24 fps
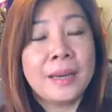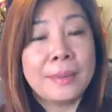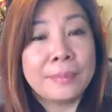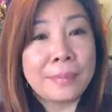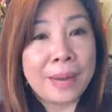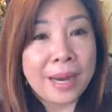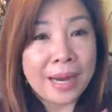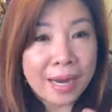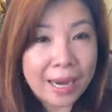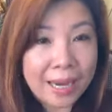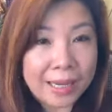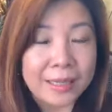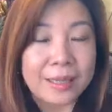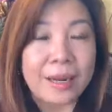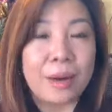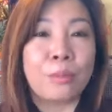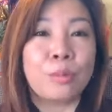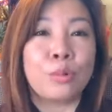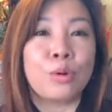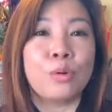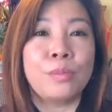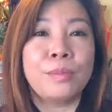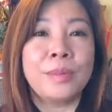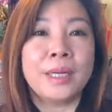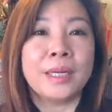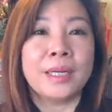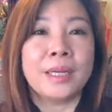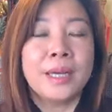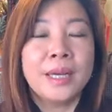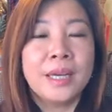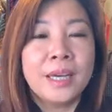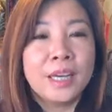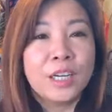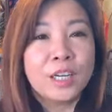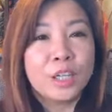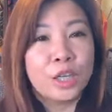bằng hành động của mình
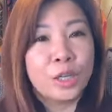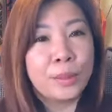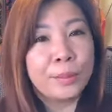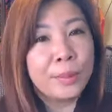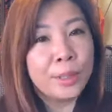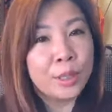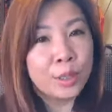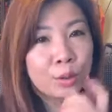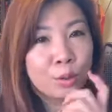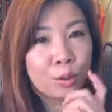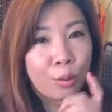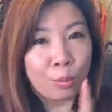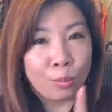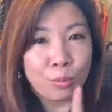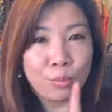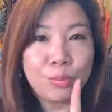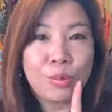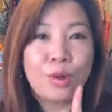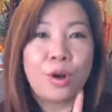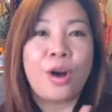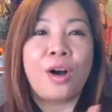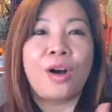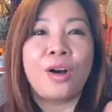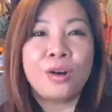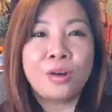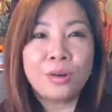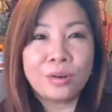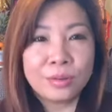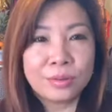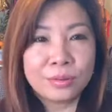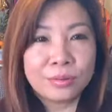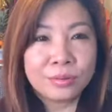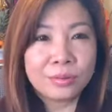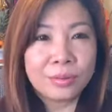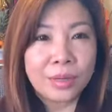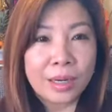thì mình cũng có
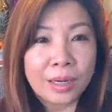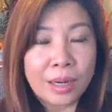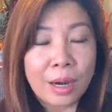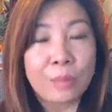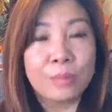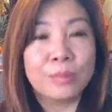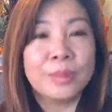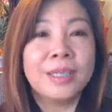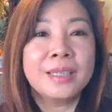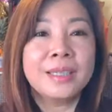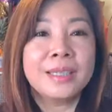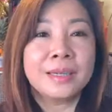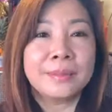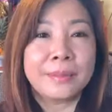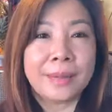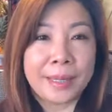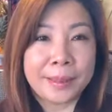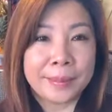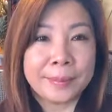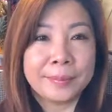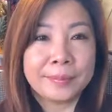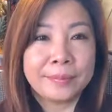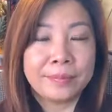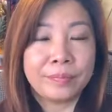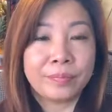công đức các bạn